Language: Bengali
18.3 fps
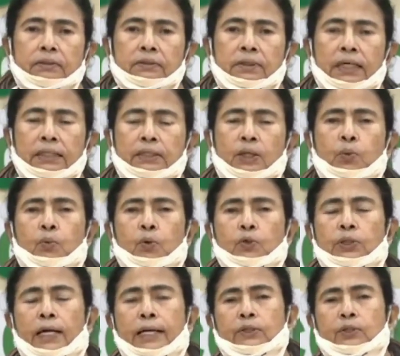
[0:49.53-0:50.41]
তাদের উপর
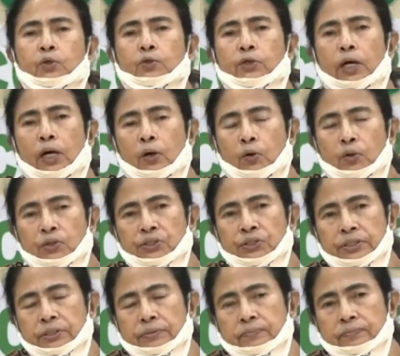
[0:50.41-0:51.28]
দায়িত্ব দেওয়া
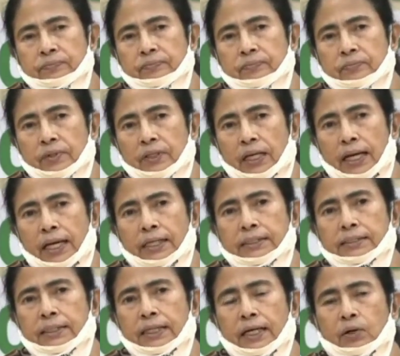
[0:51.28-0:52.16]
হয়েছে এই
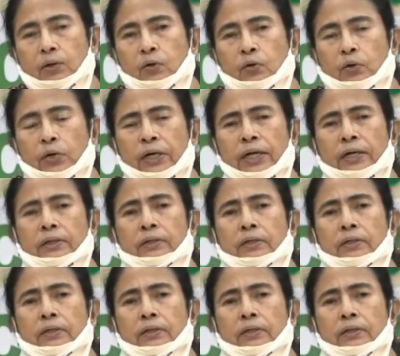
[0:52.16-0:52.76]
জেলাগুলোকে